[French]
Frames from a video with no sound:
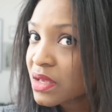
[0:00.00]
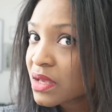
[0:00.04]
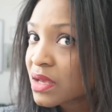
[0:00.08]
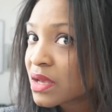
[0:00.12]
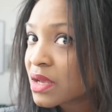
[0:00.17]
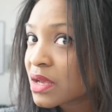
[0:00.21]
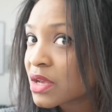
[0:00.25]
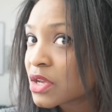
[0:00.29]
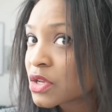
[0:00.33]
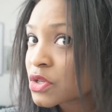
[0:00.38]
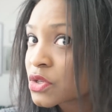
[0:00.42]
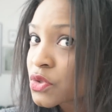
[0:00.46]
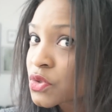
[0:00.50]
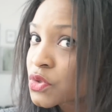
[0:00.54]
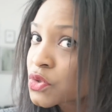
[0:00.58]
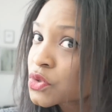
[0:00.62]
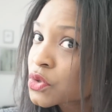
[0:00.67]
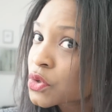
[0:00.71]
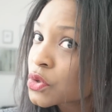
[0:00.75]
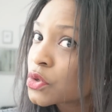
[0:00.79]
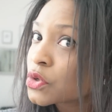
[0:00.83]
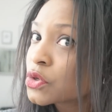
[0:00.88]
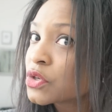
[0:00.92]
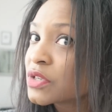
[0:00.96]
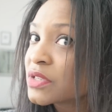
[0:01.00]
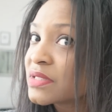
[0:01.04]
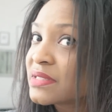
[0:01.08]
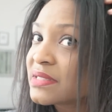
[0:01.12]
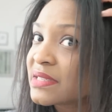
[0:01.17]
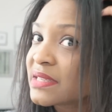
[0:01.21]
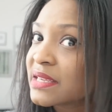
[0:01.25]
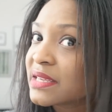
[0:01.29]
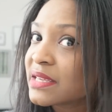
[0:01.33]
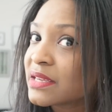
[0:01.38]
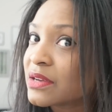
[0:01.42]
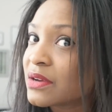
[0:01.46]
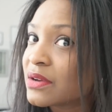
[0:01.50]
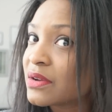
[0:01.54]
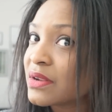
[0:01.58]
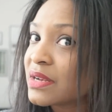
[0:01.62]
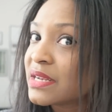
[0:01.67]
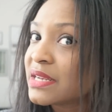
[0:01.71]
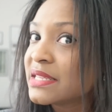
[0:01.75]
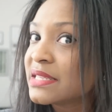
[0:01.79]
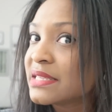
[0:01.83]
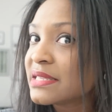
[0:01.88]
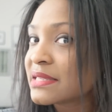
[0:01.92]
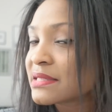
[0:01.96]
euh, sur le côté euh,
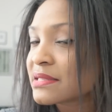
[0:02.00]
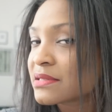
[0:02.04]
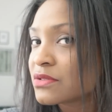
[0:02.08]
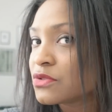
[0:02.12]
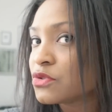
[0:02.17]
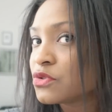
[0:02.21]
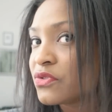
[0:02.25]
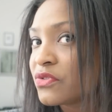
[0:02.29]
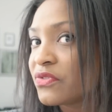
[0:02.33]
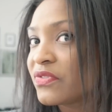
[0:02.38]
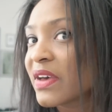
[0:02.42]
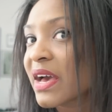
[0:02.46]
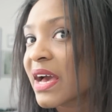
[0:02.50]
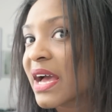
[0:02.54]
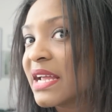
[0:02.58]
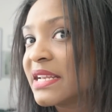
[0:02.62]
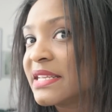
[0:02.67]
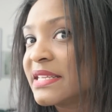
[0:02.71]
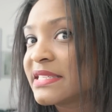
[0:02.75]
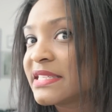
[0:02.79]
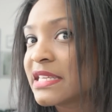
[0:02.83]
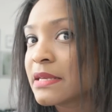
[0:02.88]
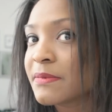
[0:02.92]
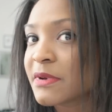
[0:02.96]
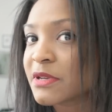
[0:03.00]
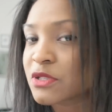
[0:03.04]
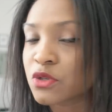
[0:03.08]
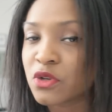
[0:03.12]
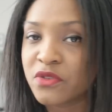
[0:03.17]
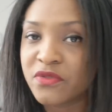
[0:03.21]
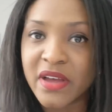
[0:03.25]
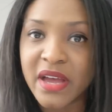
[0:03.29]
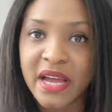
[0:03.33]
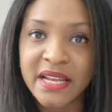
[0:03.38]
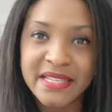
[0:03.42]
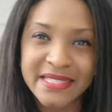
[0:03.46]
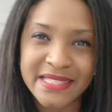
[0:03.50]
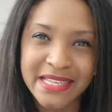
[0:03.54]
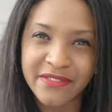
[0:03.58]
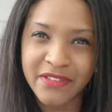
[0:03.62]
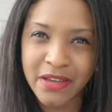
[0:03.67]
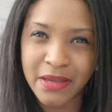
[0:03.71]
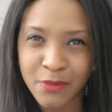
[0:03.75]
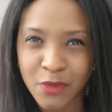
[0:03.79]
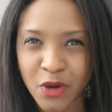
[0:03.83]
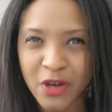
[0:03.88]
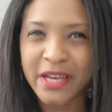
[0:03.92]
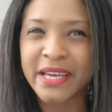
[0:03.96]
lisse du fer à lisser parce que le fer à lisser a
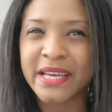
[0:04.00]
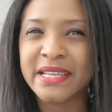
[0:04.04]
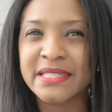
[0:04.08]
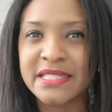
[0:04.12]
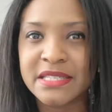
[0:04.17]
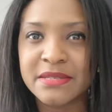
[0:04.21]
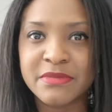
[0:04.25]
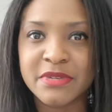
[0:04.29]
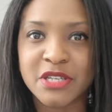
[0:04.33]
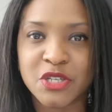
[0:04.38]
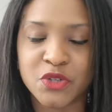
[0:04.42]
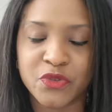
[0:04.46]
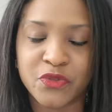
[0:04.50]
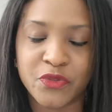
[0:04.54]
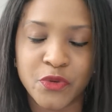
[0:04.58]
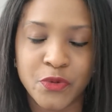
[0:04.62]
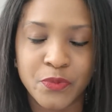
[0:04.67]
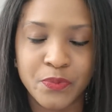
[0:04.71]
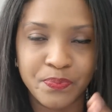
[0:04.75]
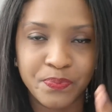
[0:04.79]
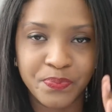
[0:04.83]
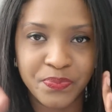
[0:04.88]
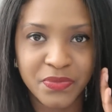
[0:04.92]
vraiment raidi mes cheveux.